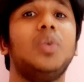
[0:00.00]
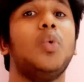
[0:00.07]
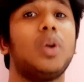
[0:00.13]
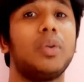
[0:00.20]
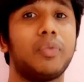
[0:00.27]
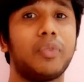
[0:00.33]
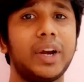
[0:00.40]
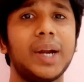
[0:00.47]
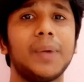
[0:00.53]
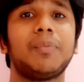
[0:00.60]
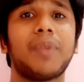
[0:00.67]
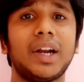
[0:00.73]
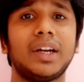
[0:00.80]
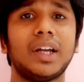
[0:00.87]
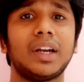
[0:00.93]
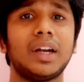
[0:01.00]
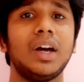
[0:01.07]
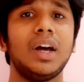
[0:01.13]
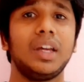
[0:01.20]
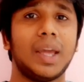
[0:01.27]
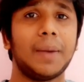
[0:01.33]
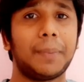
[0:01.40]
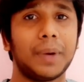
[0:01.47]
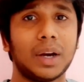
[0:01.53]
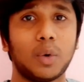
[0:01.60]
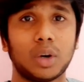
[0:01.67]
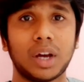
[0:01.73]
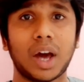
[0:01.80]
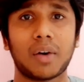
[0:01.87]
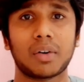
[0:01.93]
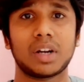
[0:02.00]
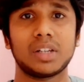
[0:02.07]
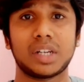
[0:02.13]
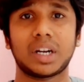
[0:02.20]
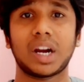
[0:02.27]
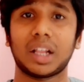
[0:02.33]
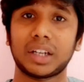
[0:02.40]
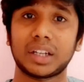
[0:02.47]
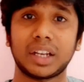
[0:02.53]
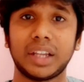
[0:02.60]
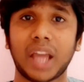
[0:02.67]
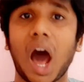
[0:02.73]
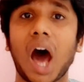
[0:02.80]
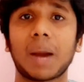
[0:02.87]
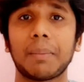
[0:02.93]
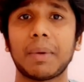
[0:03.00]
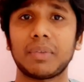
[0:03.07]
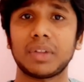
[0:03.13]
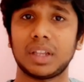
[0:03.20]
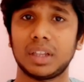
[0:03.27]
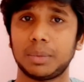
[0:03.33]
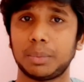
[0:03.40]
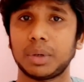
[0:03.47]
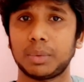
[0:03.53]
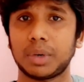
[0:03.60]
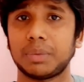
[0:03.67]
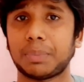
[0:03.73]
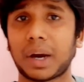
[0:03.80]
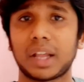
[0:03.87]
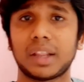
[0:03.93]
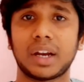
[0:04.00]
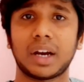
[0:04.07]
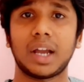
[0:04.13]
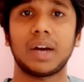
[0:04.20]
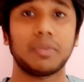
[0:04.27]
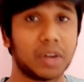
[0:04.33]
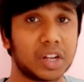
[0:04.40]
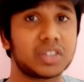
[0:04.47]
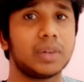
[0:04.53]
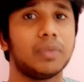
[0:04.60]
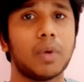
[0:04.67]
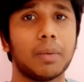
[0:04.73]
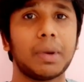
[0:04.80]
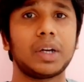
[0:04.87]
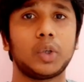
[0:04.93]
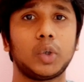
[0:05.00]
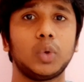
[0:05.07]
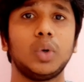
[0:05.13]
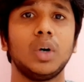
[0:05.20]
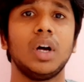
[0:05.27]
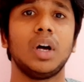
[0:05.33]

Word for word: ஒரு ஃப்ரீடம் ஃபைட்டர் எப்படியெல்லாம் ஒரு கவர்னர் ஜெனரல் அந்த இடத்துல யாருமே வந்து இது மாதிரி பண்ணதே இல்லை ஃபஸ்ட்டு உமன் டு